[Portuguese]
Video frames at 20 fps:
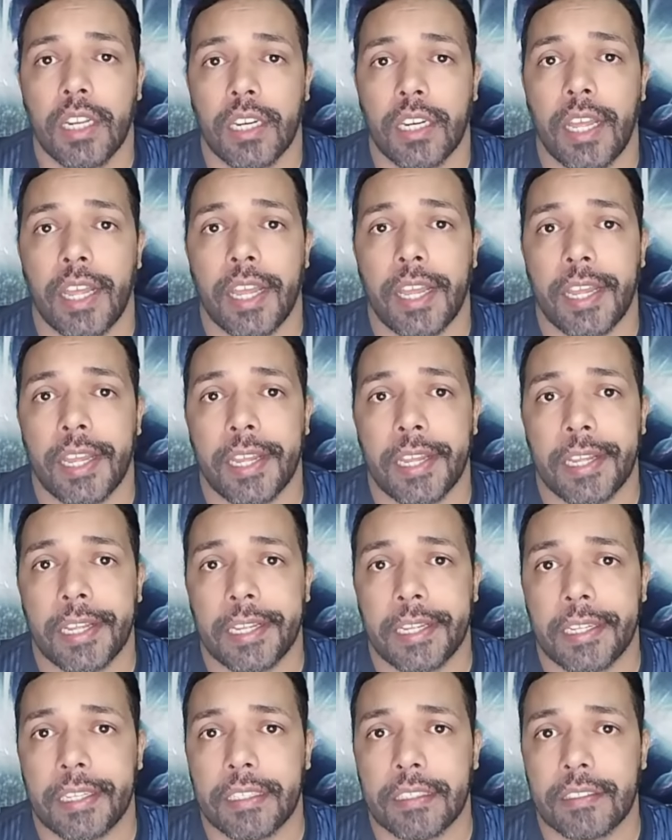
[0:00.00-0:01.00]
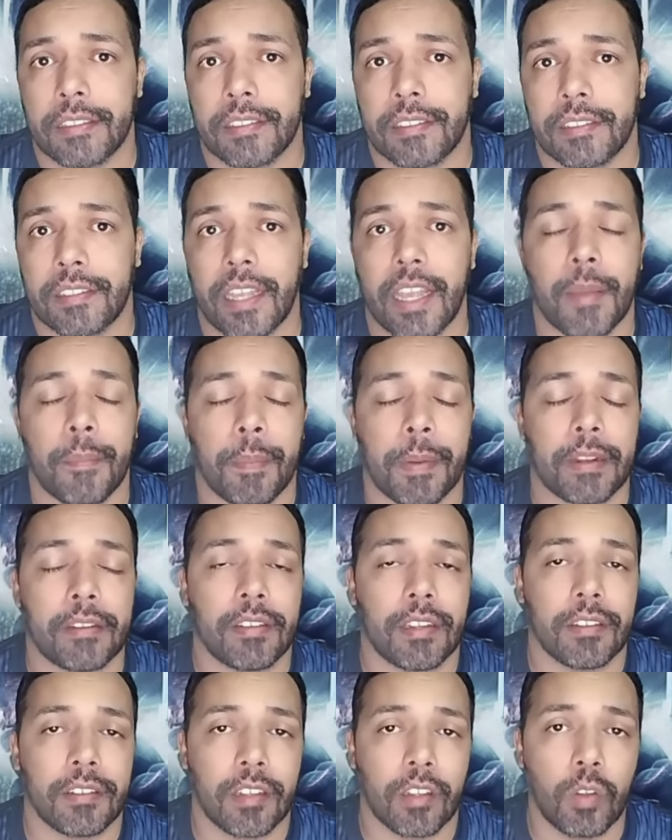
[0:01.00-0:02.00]
né, sem a
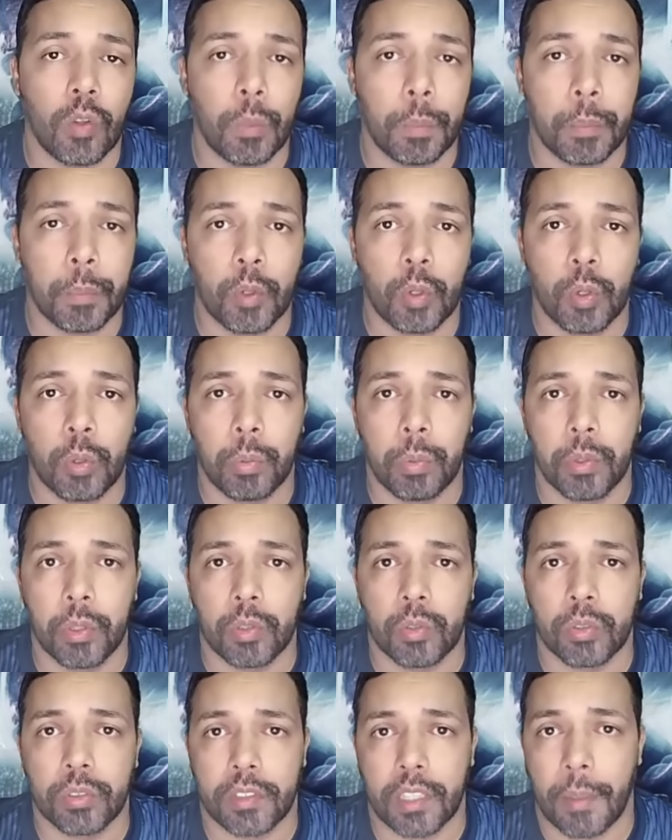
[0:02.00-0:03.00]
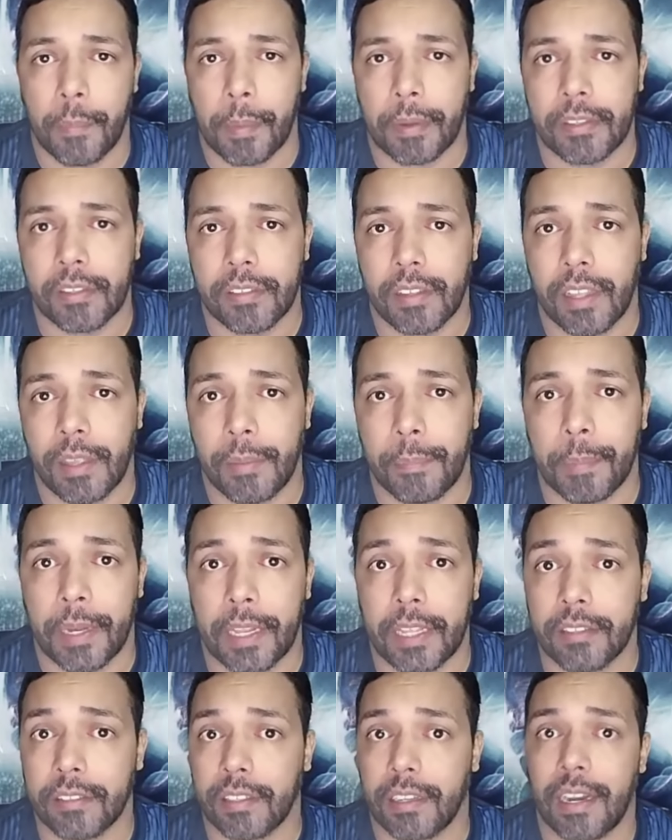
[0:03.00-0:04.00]
presença do público, sem a presença da
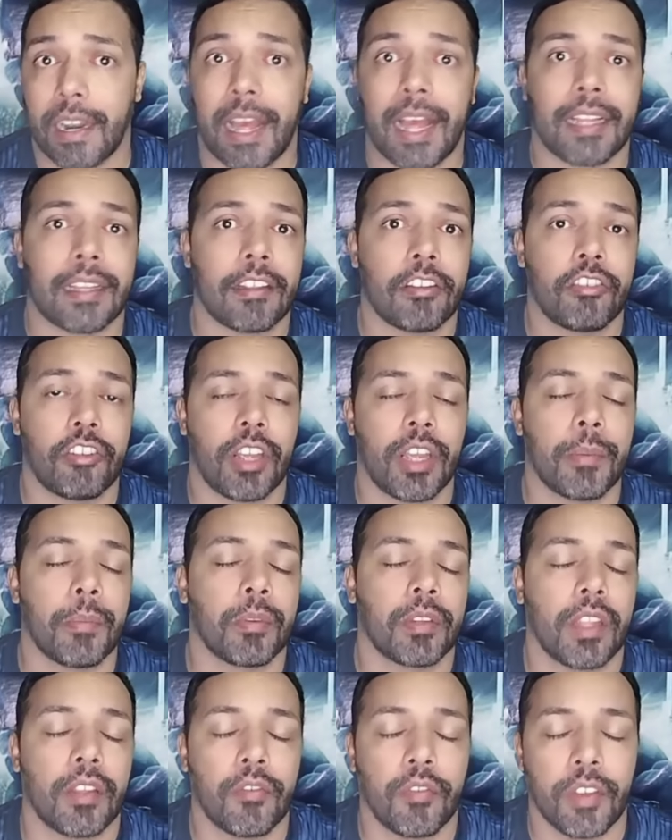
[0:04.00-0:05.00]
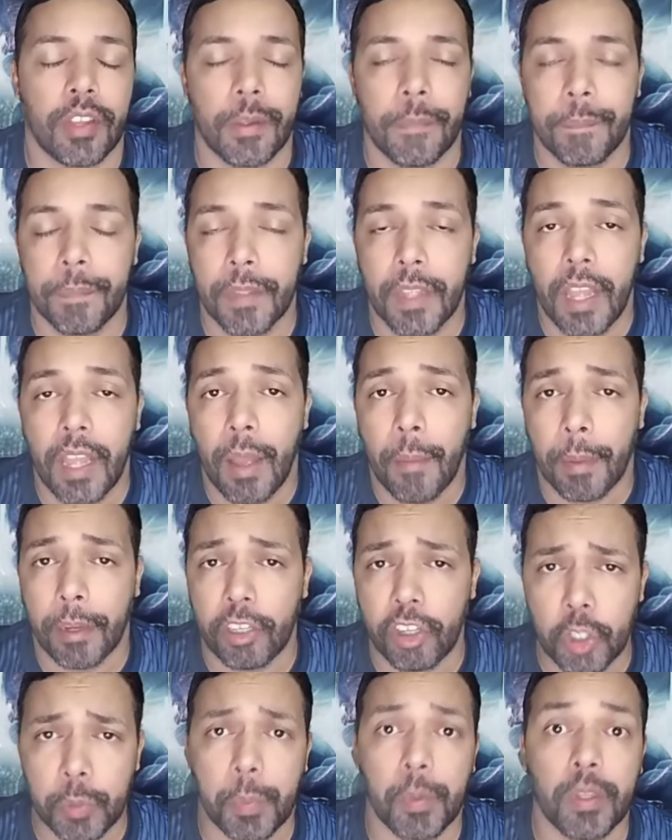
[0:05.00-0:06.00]
imprensa, nada de Remo TV, para a
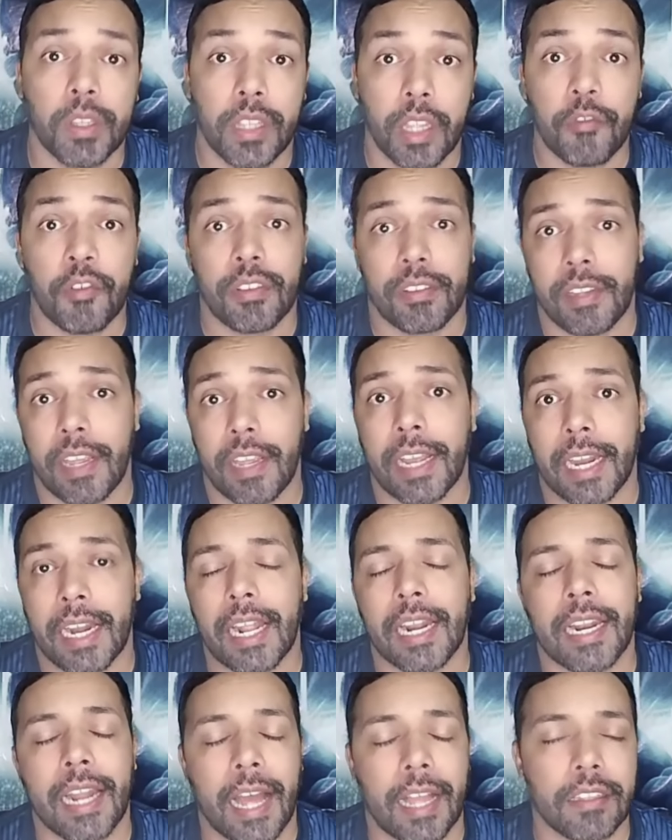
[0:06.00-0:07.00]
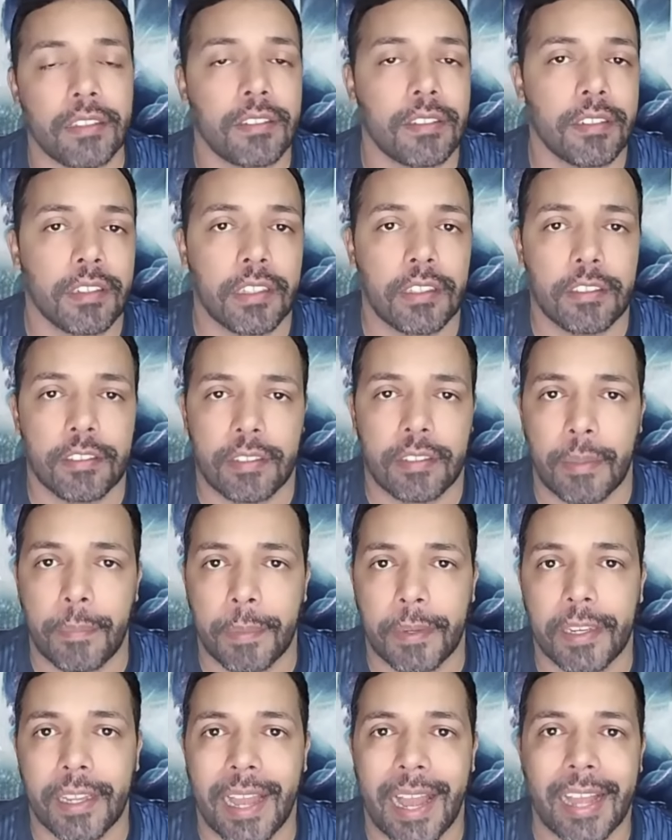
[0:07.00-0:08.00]
gente poder fazer aquela análise que
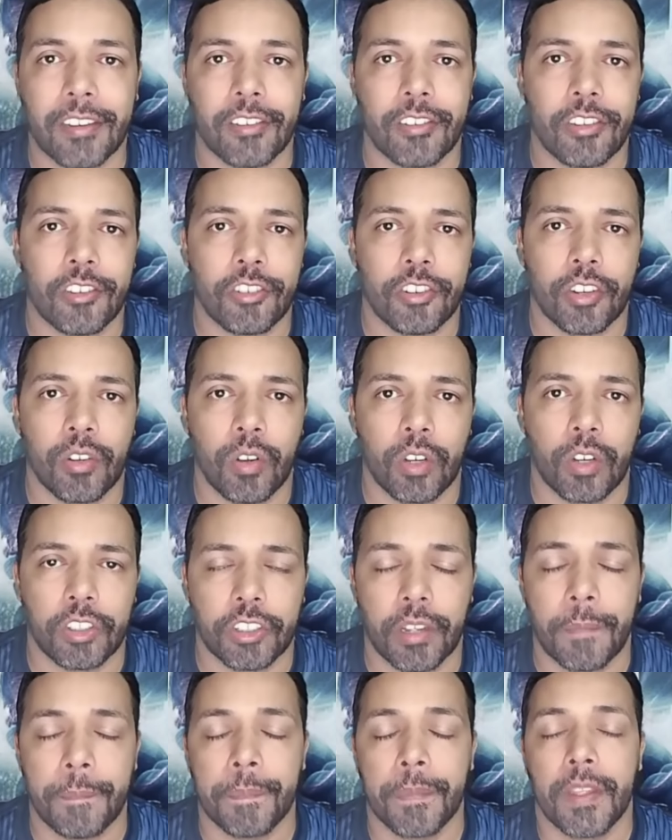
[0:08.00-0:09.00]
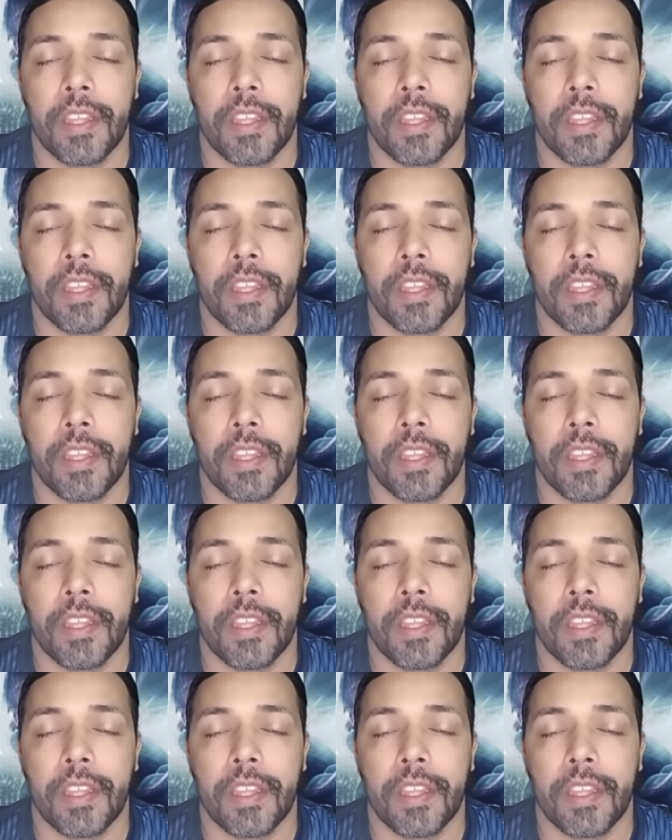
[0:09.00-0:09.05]
sempre a gente gosta